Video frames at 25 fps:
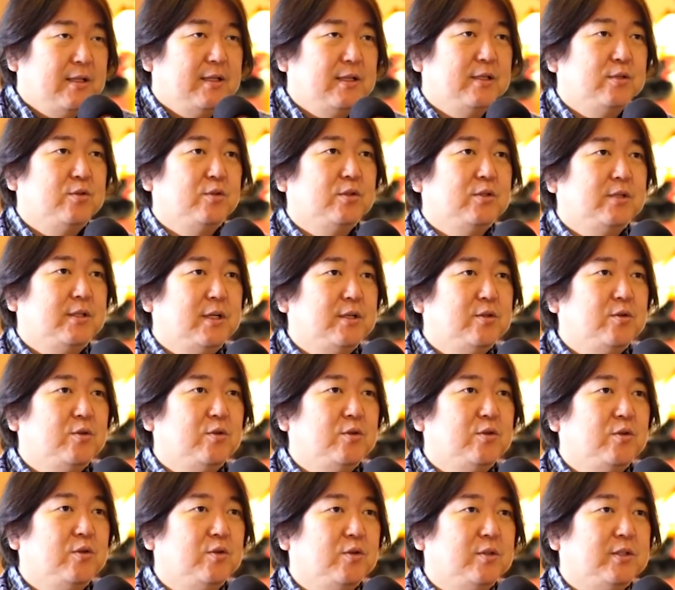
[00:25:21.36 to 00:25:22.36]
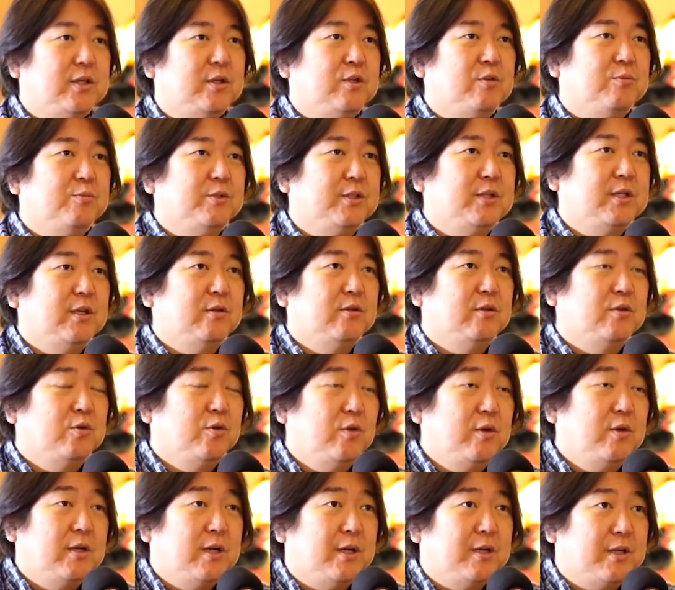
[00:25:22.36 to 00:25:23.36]
でそしてその人とちゃんと向き合うって
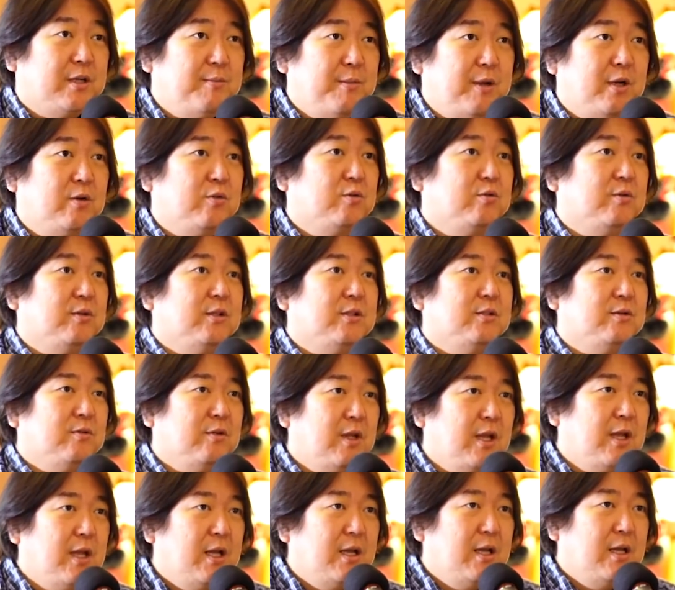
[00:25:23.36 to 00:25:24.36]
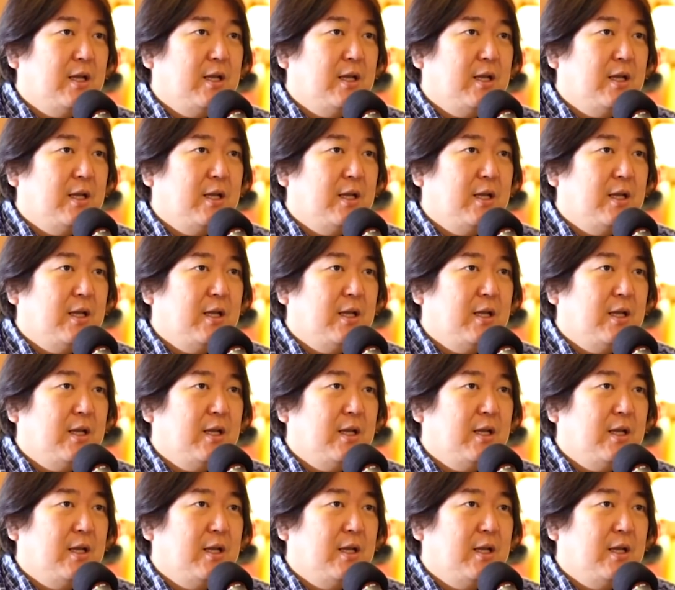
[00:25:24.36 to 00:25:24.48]
とにかく決めることですよね。